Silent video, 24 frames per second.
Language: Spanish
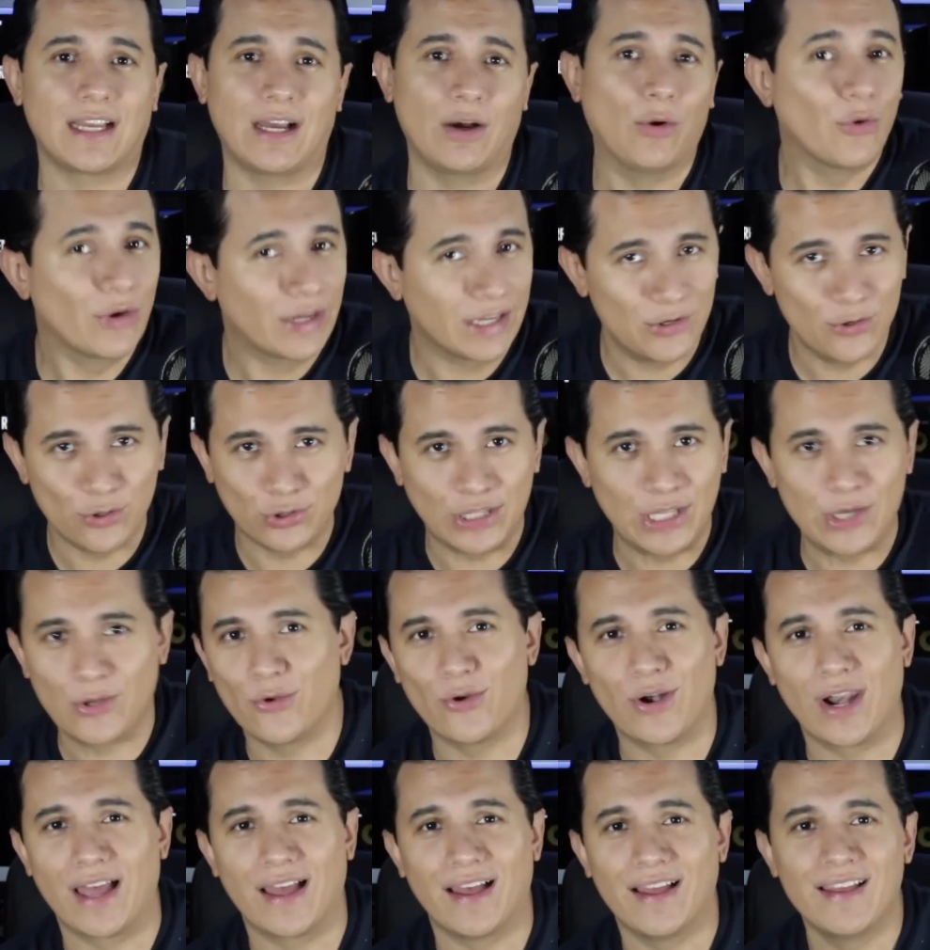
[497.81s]
aunque no tengo
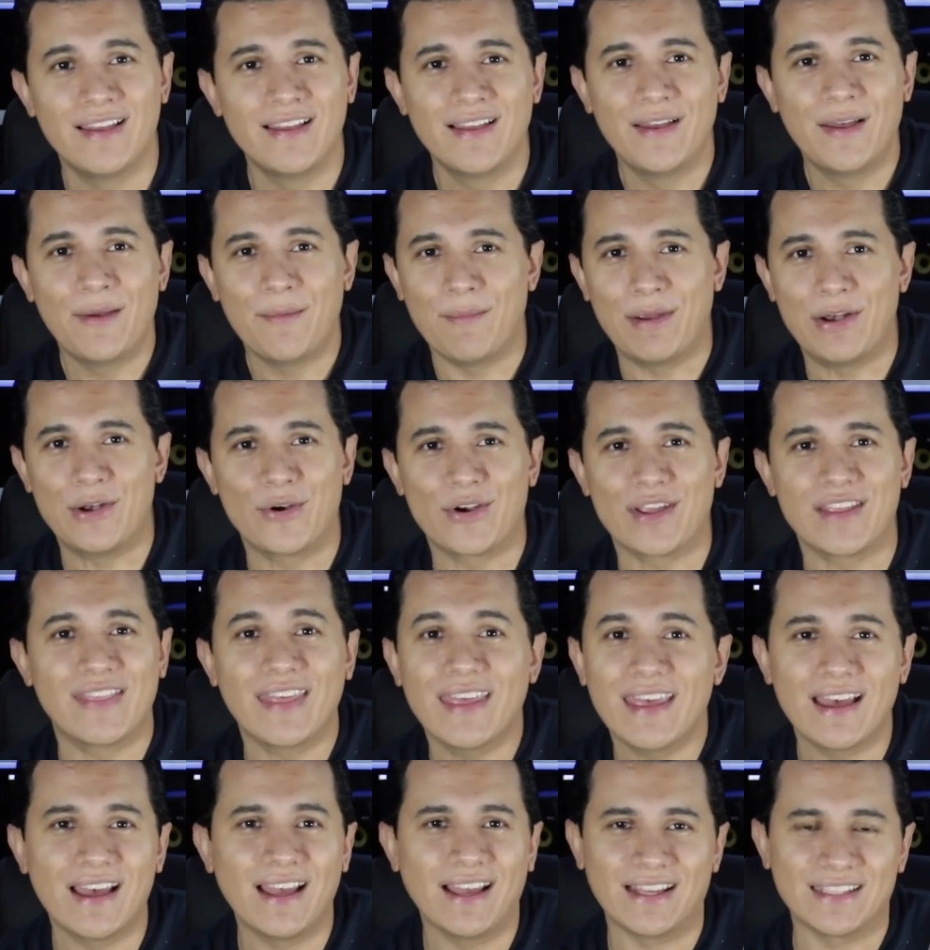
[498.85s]
la menor
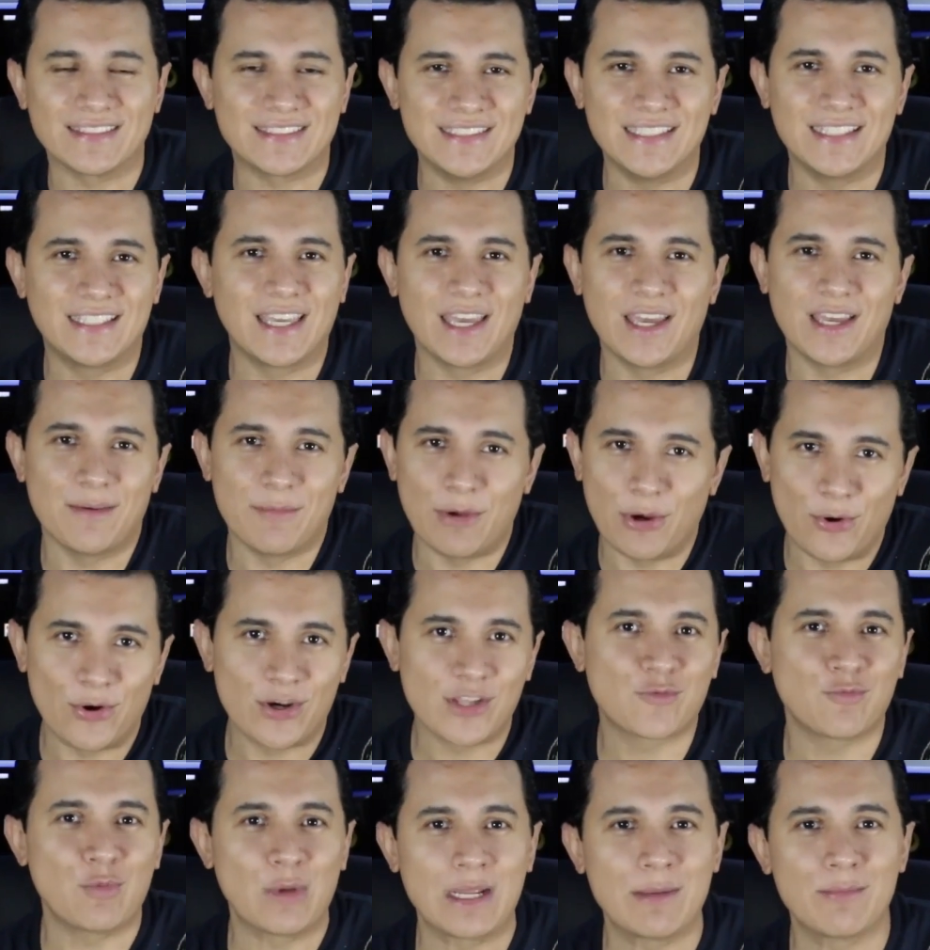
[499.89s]
idea, así que mejor
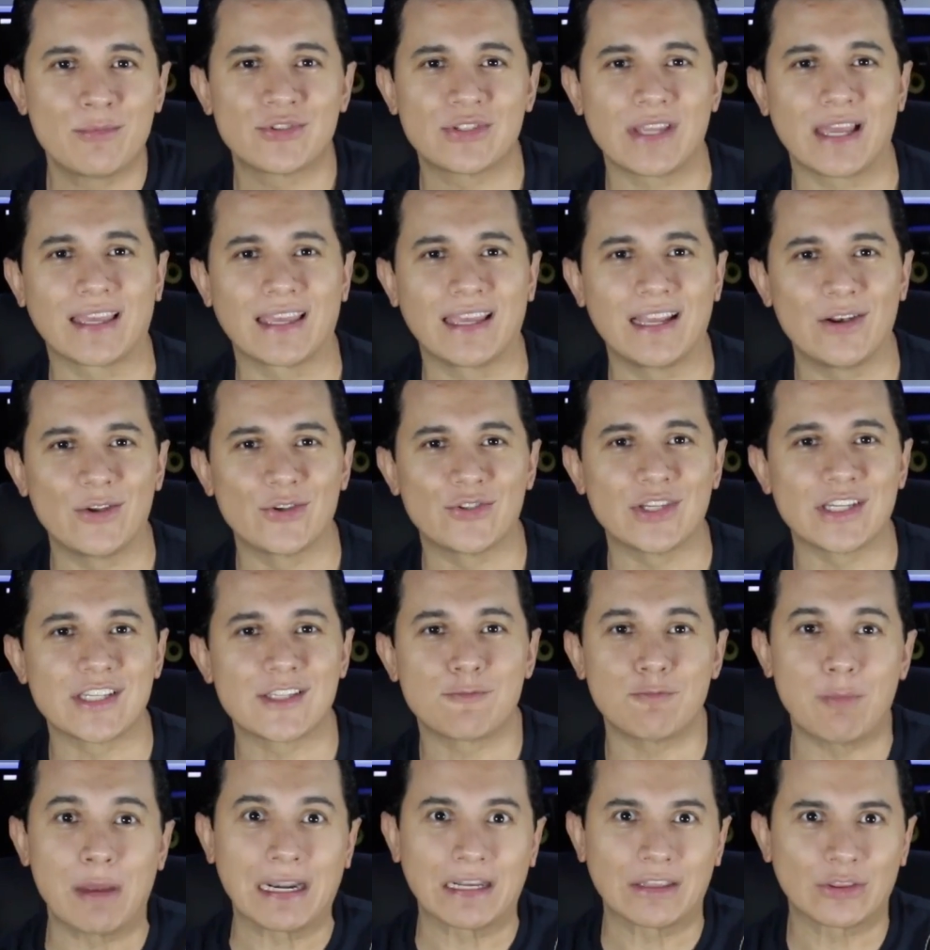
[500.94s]
esperemos a que los
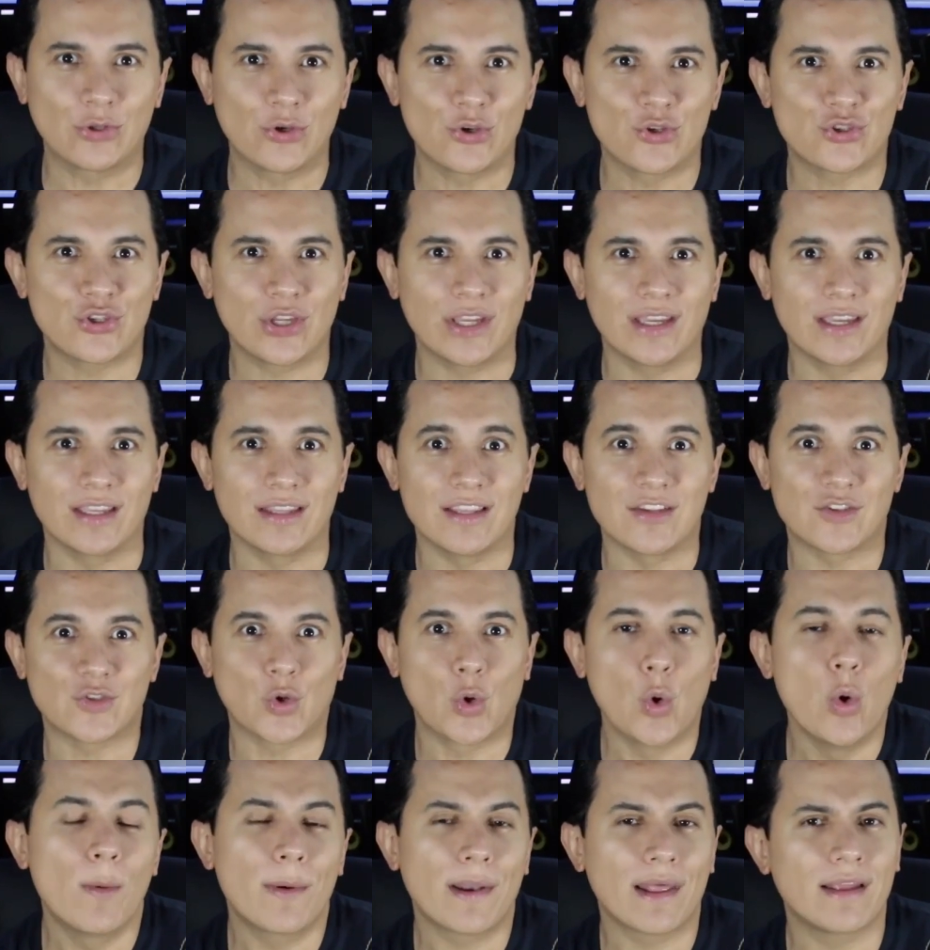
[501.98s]
expertos eh,
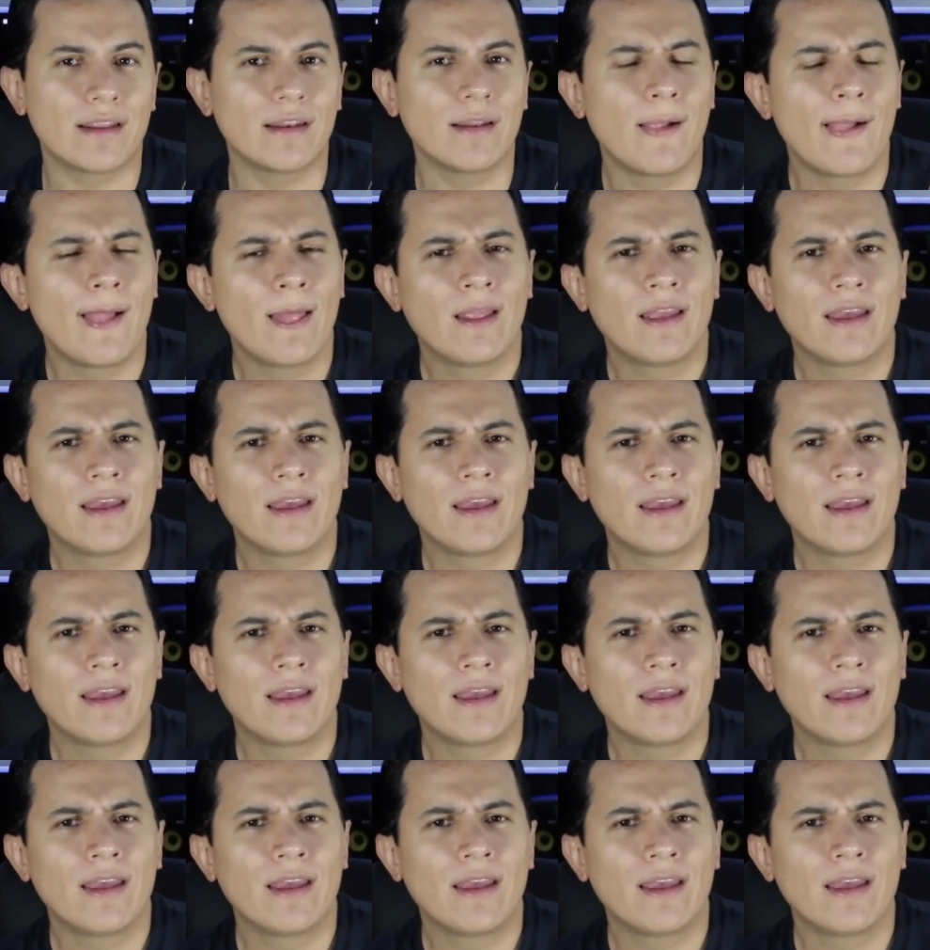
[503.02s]
descubran